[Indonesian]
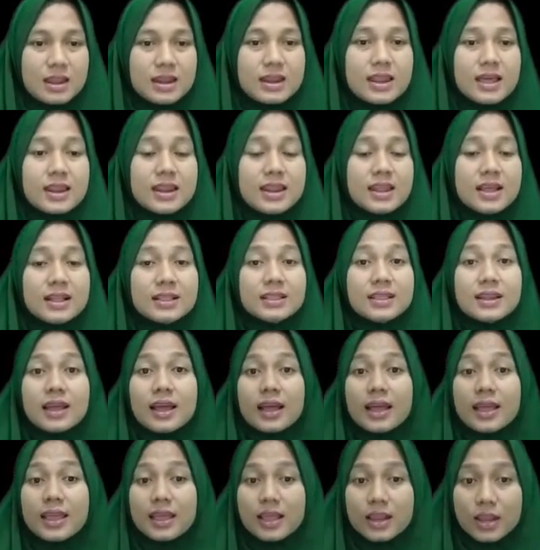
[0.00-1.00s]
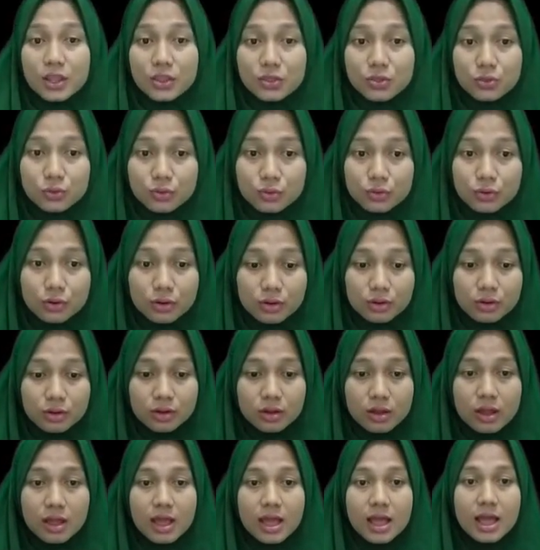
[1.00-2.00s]
Dan yang terakhir itu
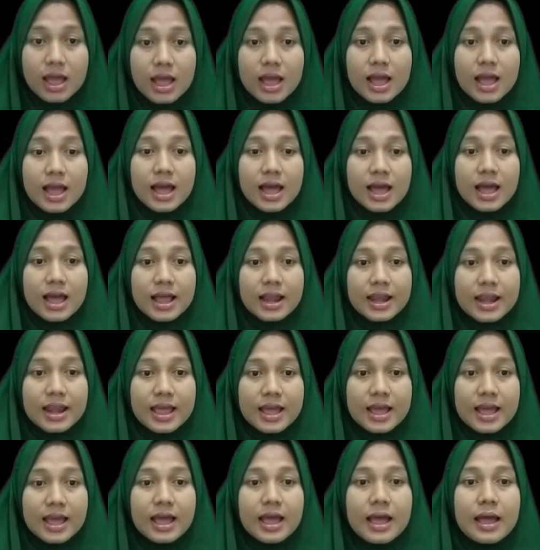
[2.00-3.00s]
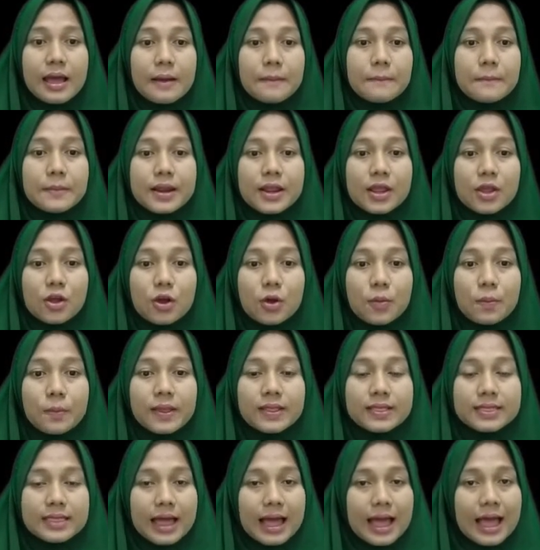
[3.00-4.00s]
ada
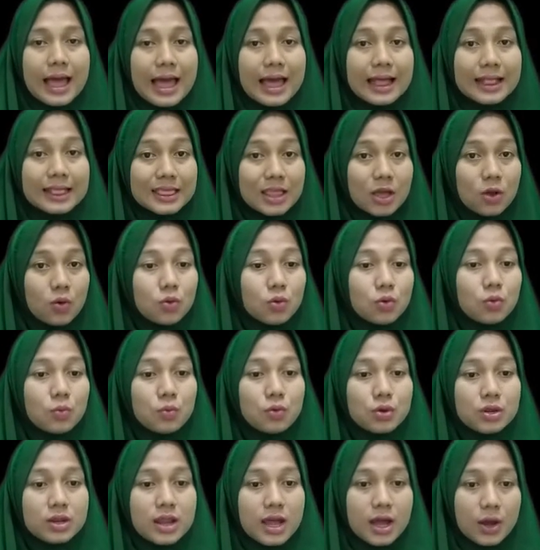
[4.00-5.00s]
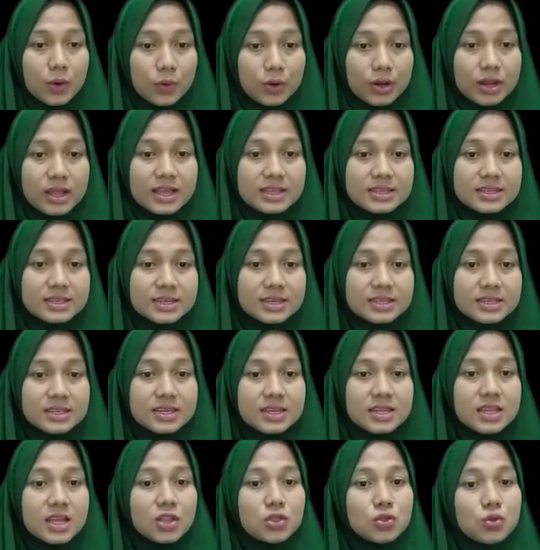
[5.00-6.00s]
bryopita atau lumut daun.
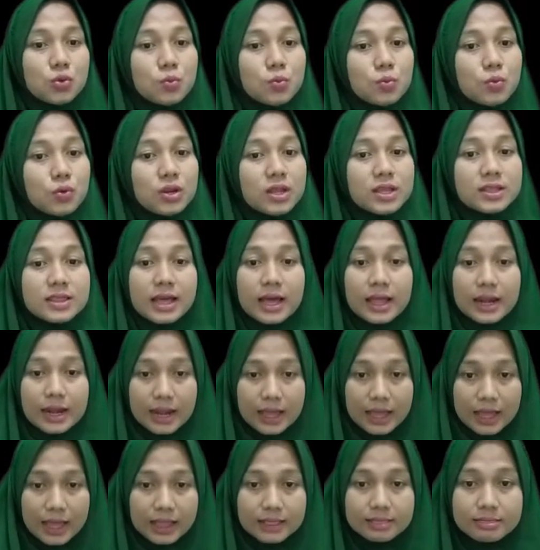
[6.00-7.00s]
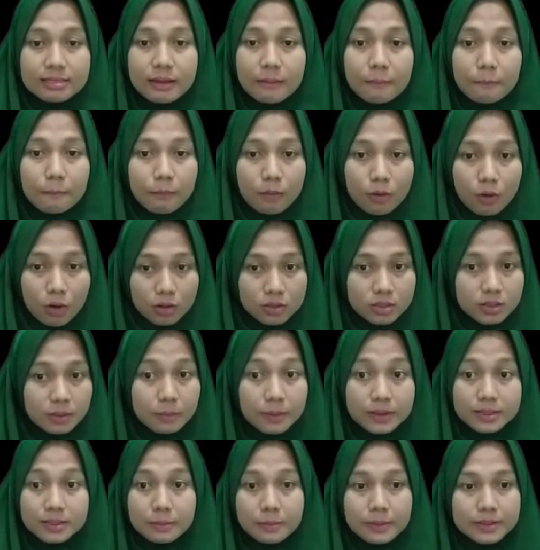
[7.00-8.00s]
Ciri-cirinya tumbuh di tanah, tembok,
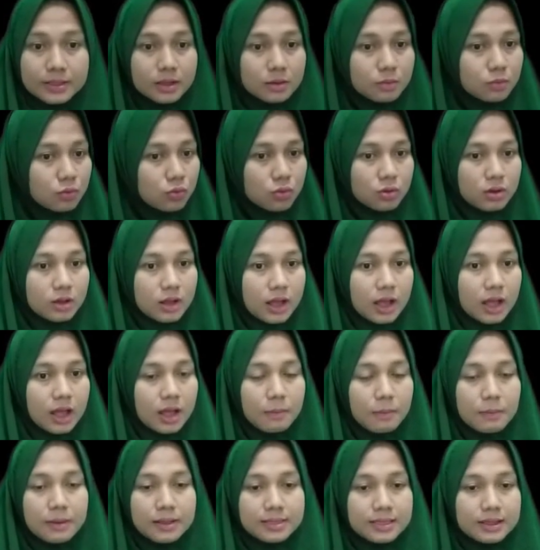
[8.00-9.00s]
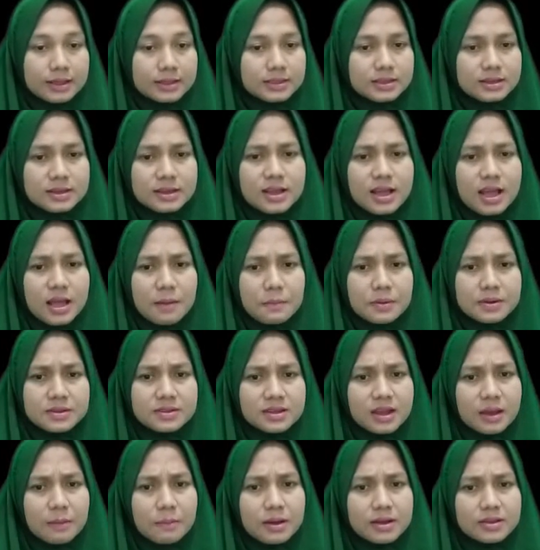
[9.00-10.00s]
tempat-tempat terbuka, batang tegak,
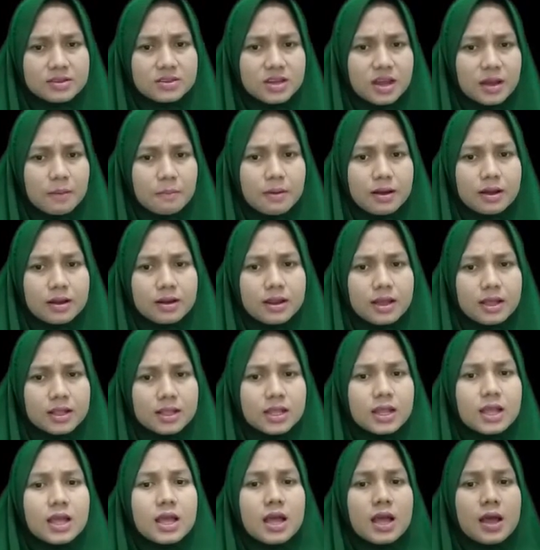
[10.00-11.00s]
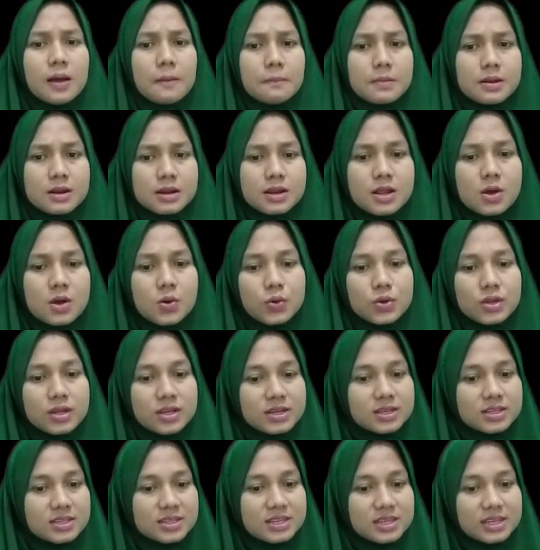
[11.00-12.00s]
bercabang-cabang dan berdaun
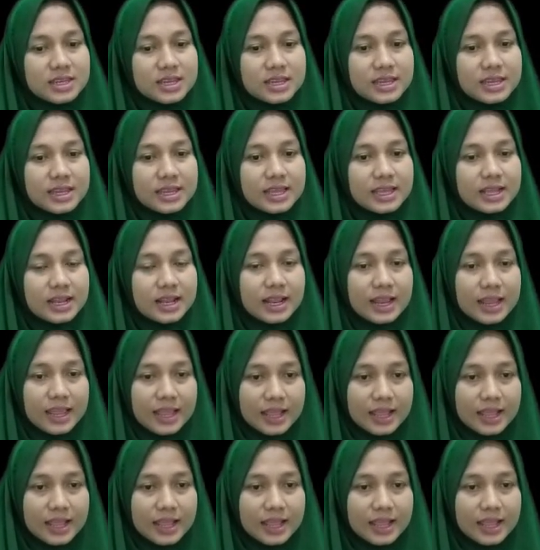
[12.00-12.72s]
kecil.